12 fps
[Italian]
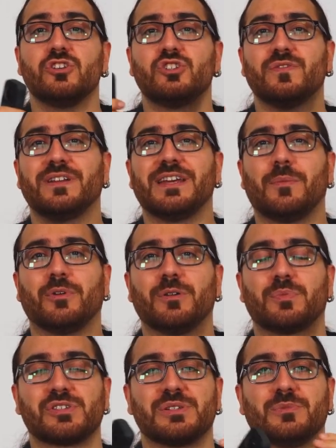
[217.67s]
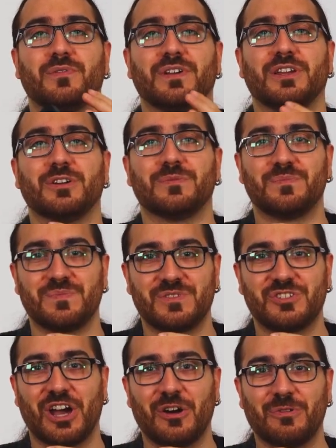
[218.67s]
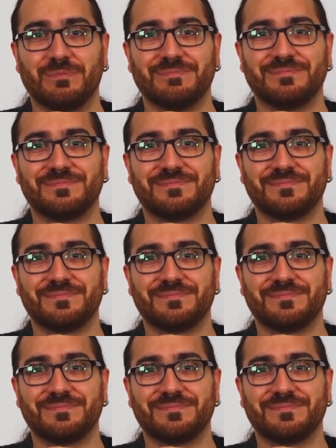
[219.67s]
Ci vediamo nel prossimo video. Ciao!